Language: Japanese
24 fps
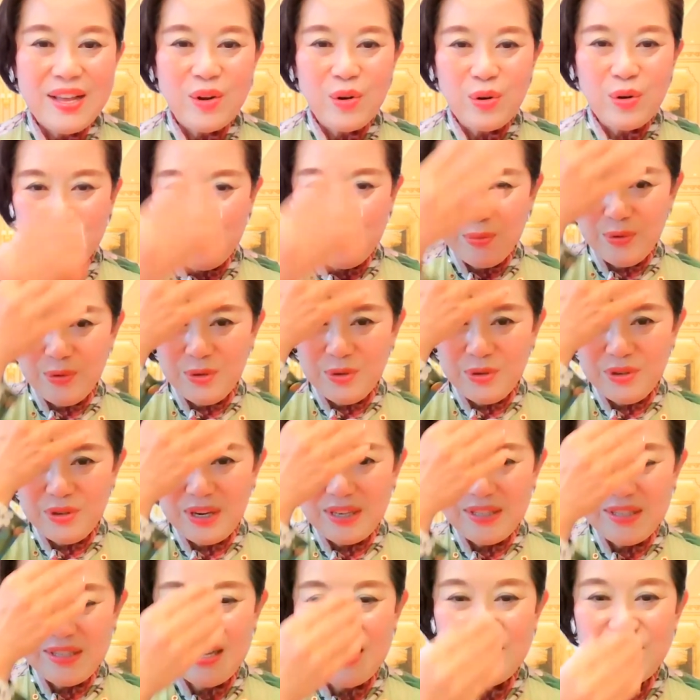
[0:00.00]
このもう
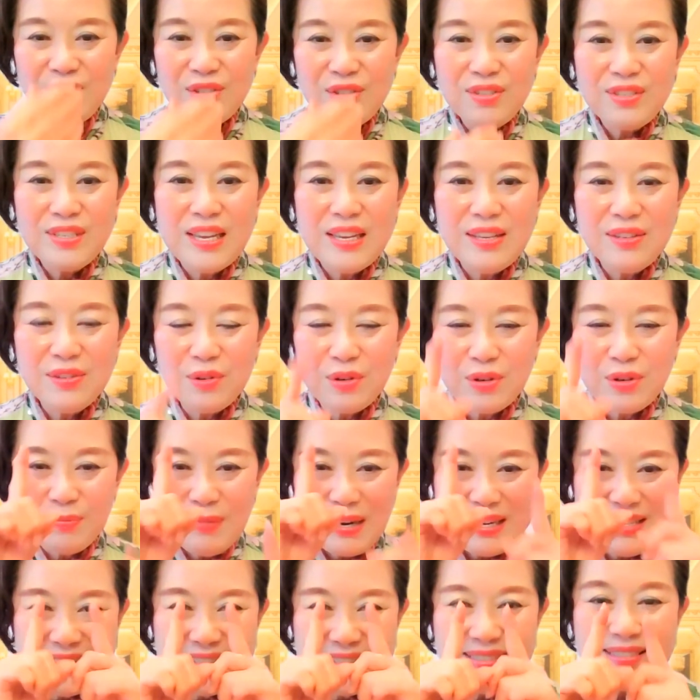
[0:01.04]
正中線のこの
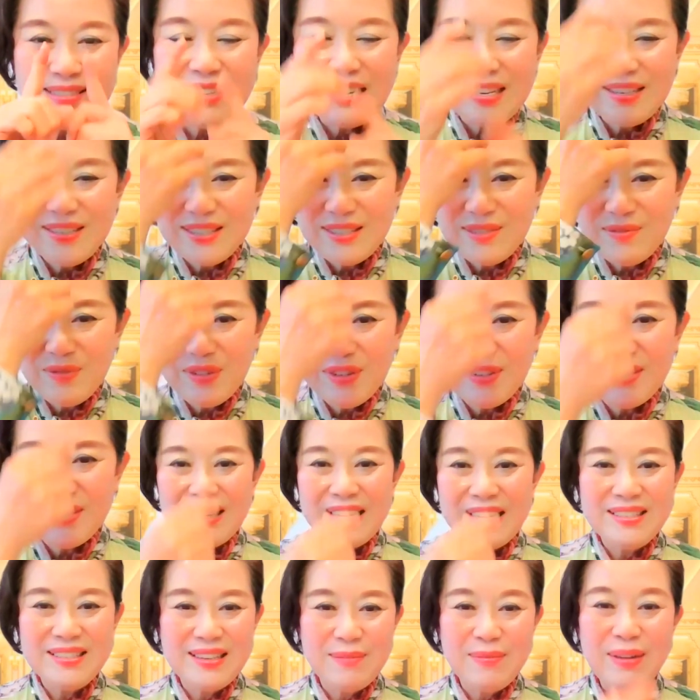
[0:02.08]
まっすぐね、シンじゃ
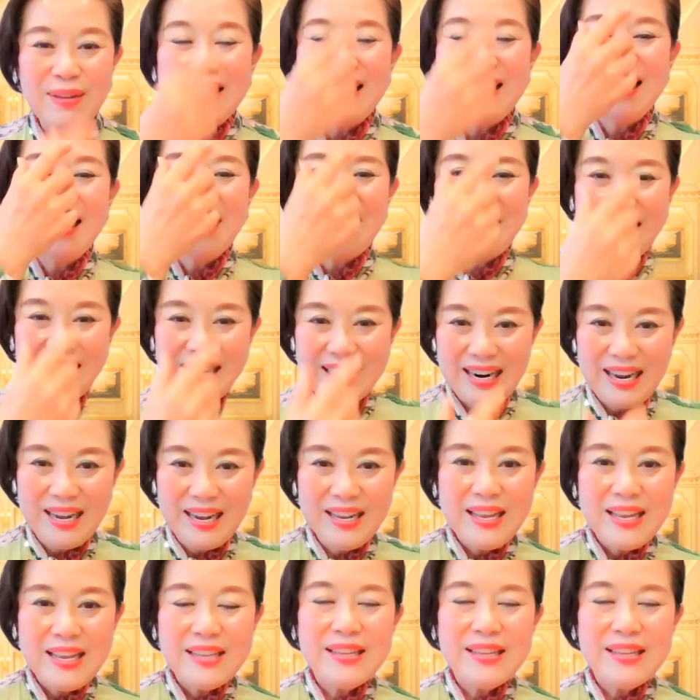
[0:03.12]
ないですか、真ん中だから。